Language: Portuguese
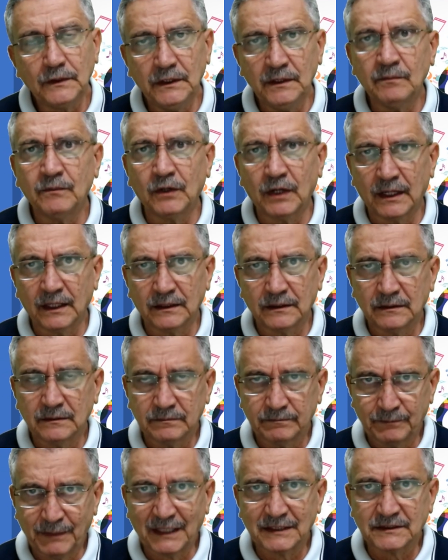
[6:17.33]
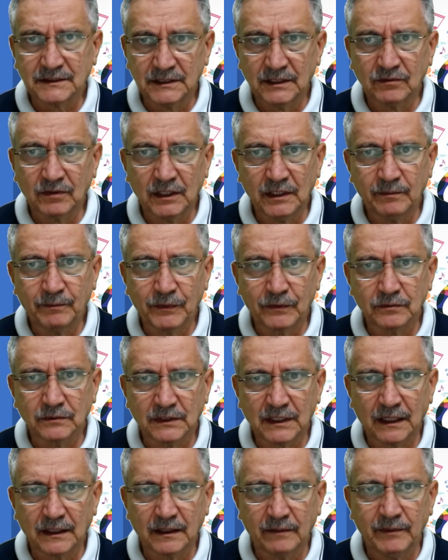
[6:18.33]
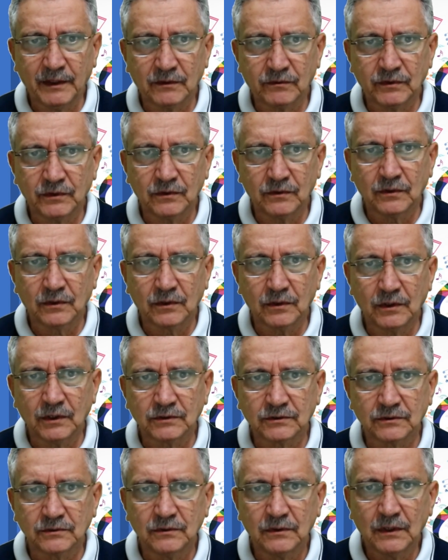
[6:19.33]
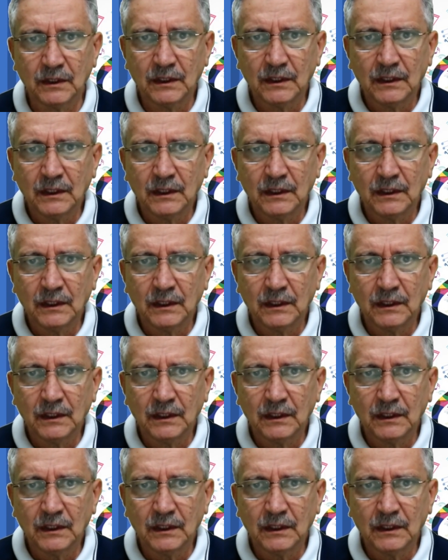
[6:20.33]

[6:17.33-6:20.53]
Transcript: Embora passando ali por um tratamento rigoroso,